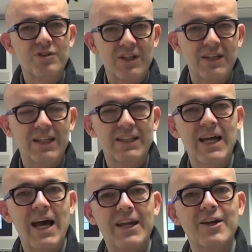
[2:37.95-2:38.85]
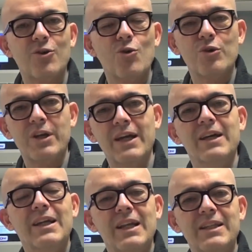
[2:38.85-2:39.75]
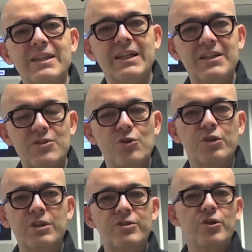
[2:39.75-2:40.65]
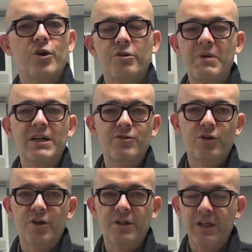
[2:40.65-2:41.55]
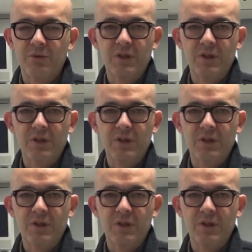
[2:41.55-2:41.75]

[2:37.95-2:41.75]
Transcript: satellitare con le indicazioni turn by turn,